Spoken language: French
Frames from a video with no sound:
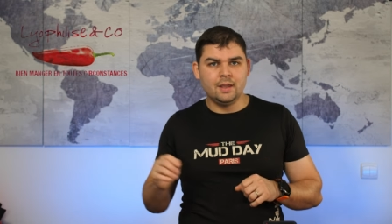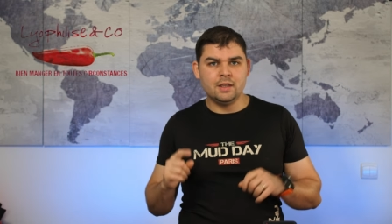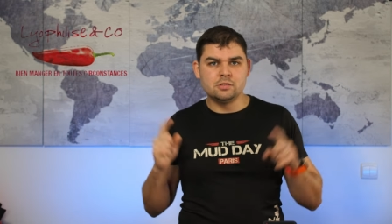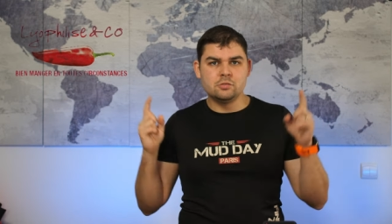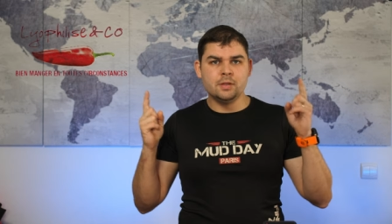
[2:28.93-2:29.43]

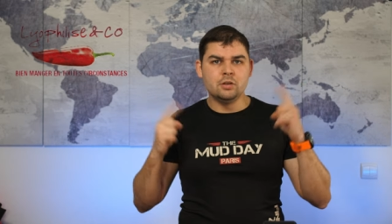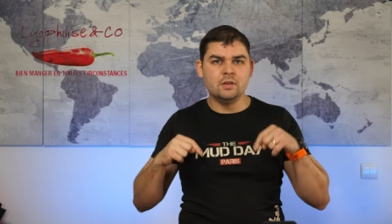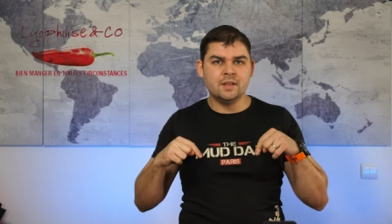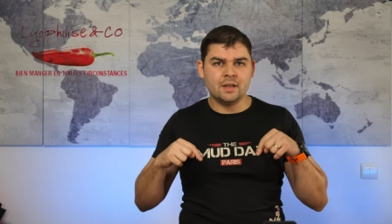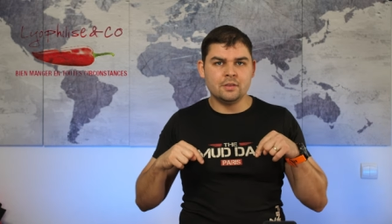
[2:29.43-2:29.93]
Et je mets le
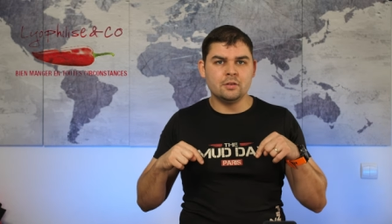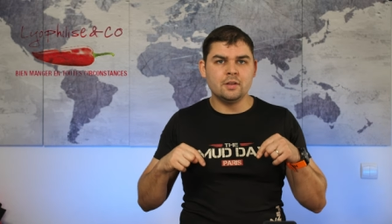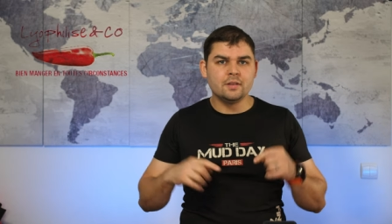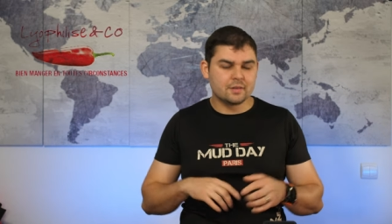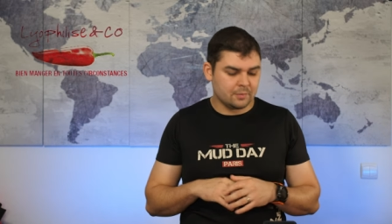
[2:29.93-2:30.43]
lien dans
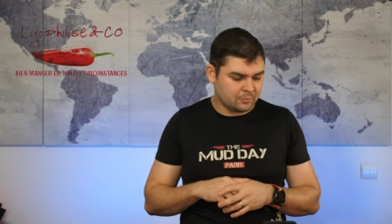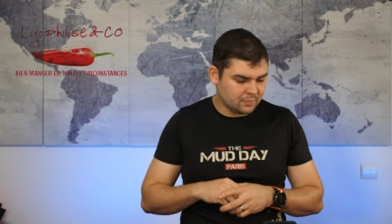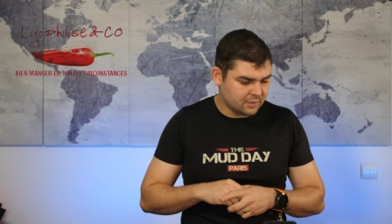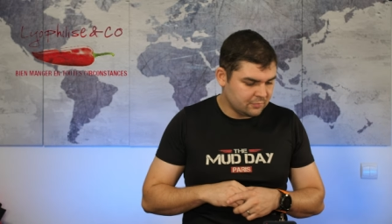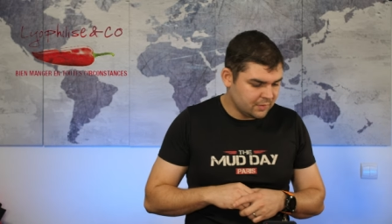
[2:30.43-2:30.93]
la description
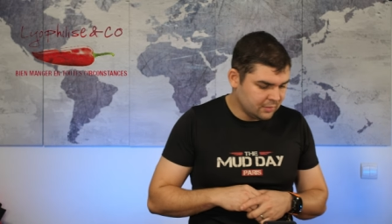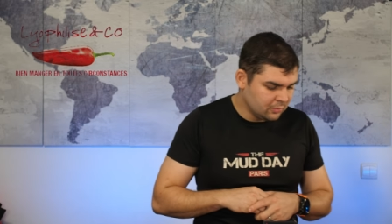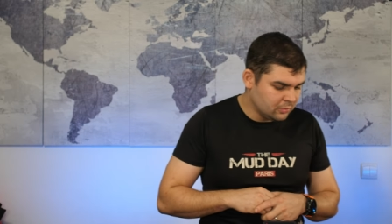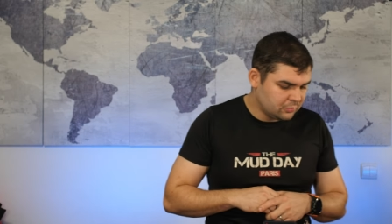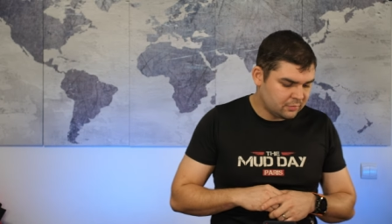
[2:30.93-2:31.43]
de cette
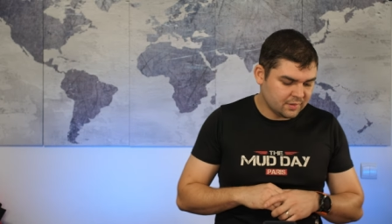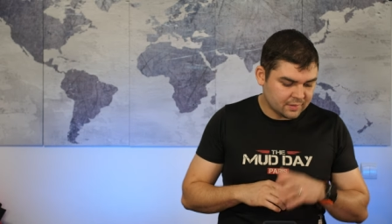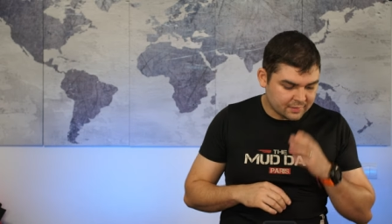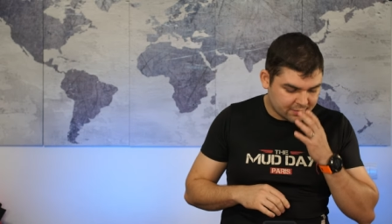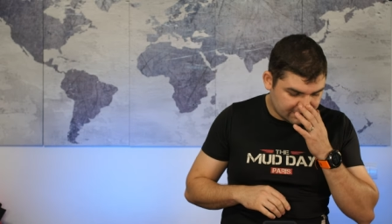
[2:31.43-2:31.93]
vidéo du
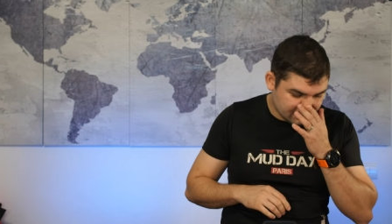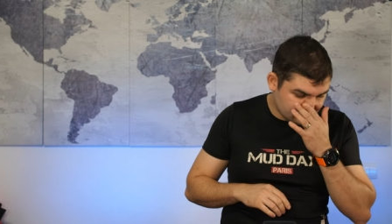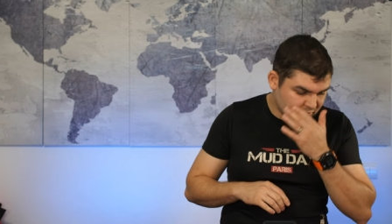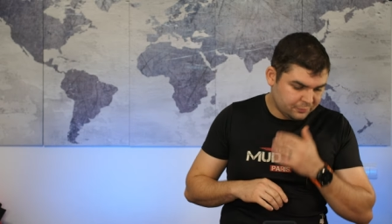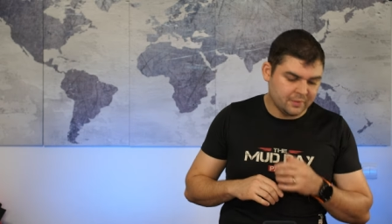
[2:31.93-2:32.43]
site internet
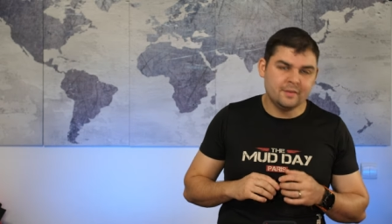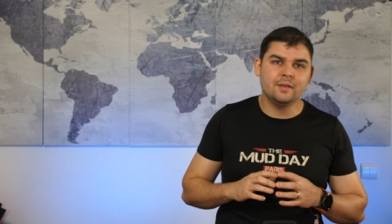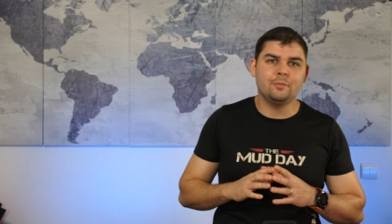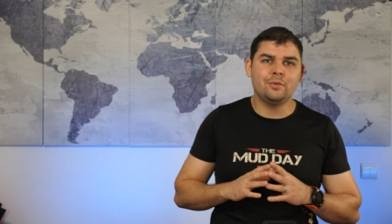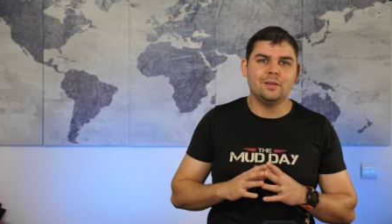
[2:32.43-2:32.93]

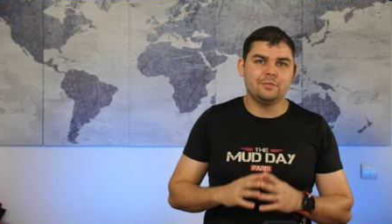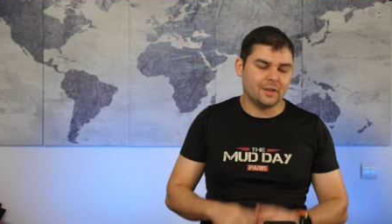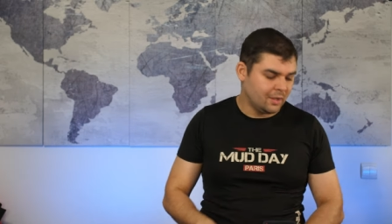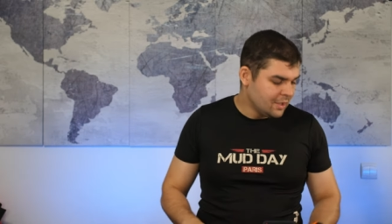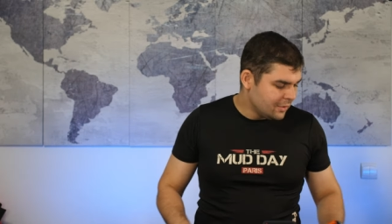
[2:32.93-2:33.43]

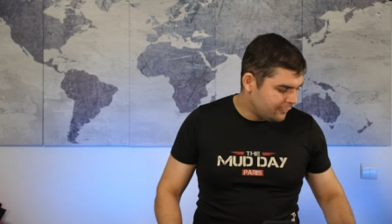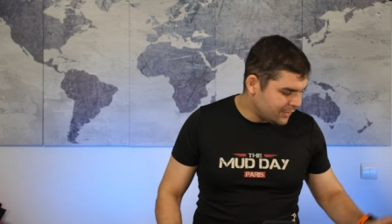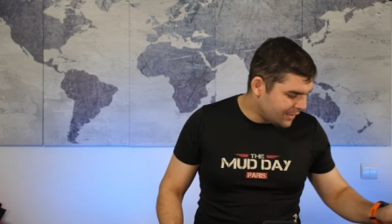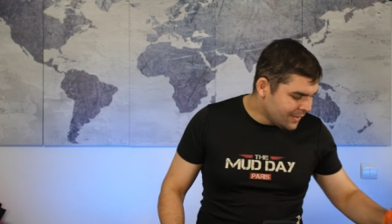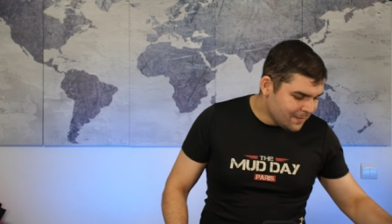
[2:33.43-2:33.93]
lyophilisé.fr.
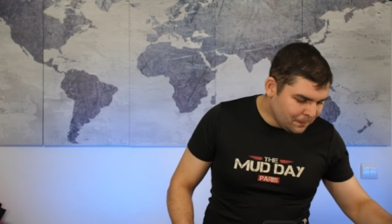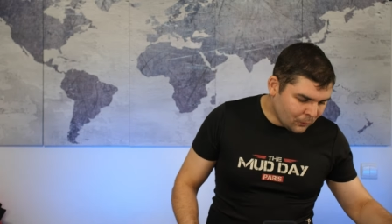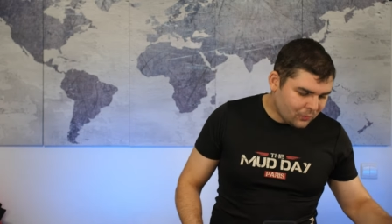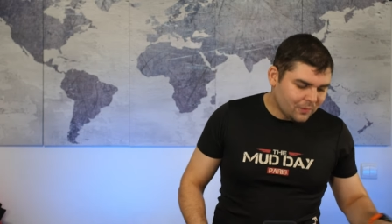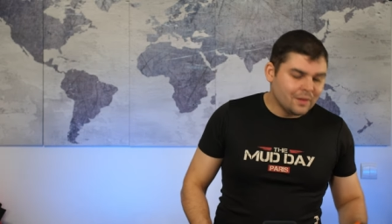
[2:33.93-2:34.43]
Voilà,
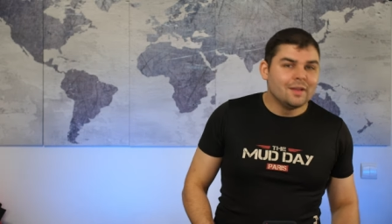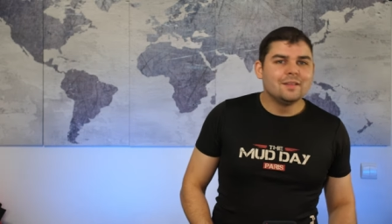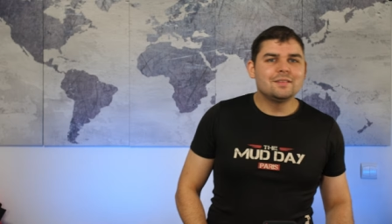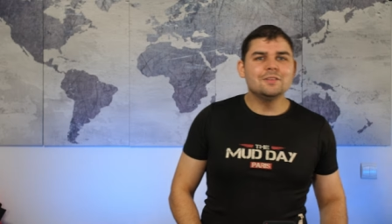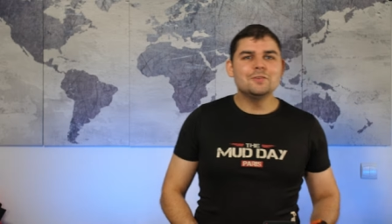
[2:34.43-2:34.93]
donc
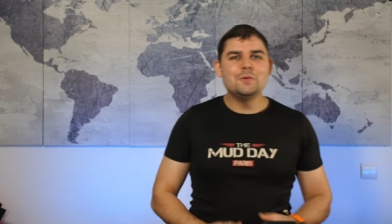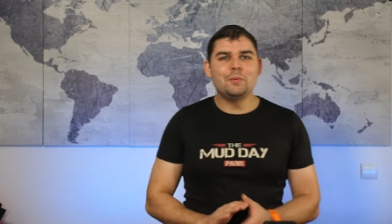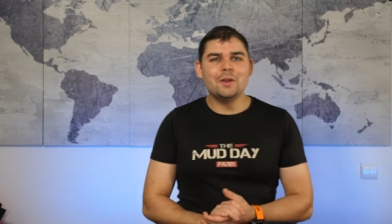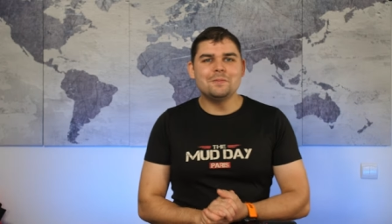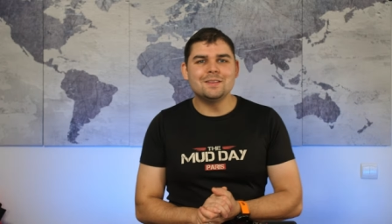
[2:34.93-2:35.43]
c'est tout
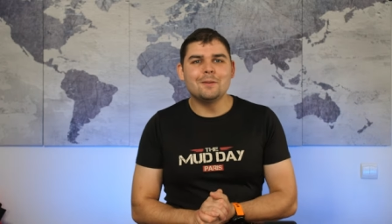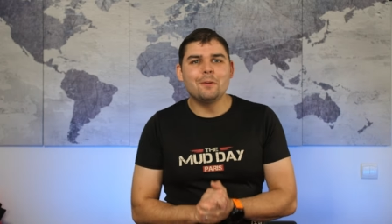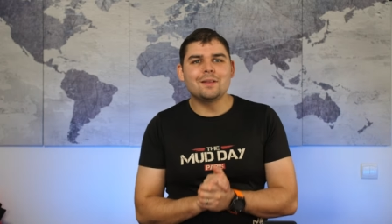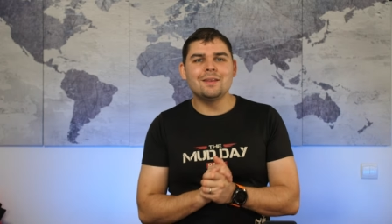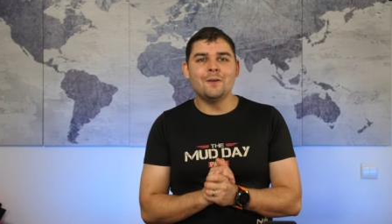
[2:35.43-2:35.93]
pour la petite
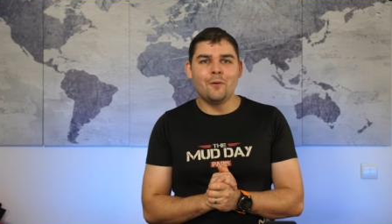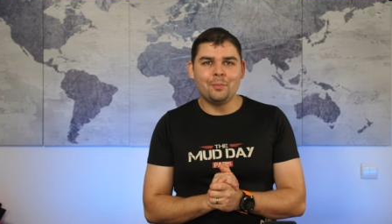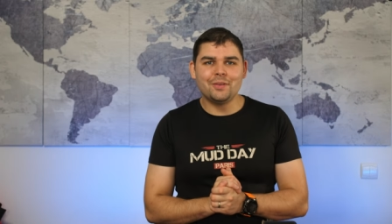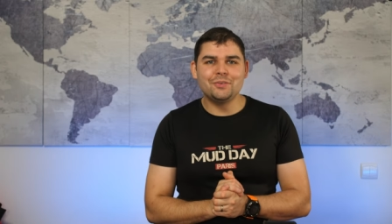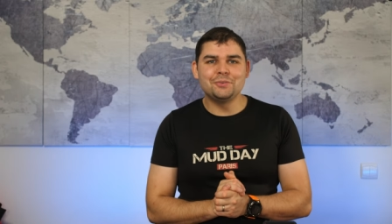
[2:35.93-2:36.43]
aparté, on
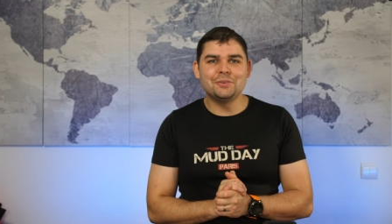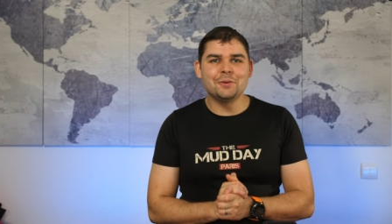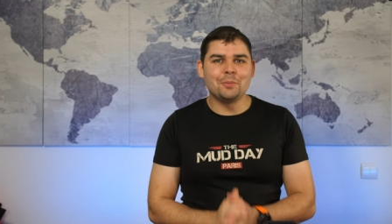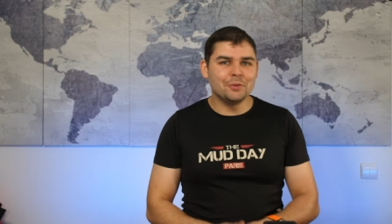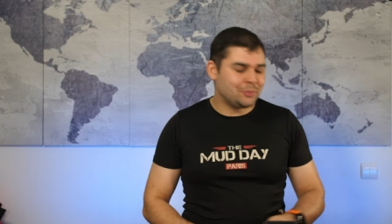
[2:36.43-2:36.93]
passe tout de suite
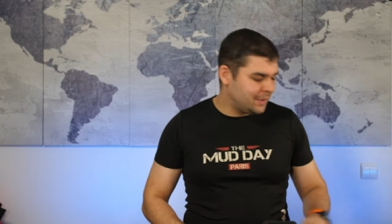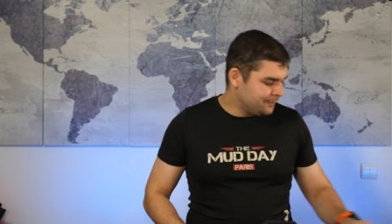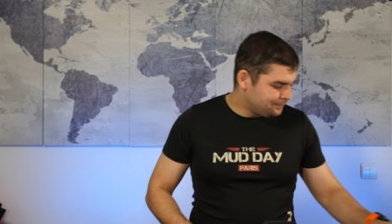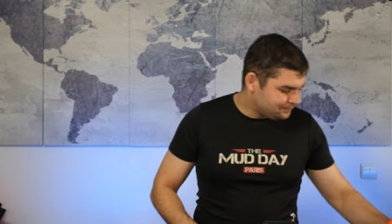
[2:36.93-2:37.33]
au produit.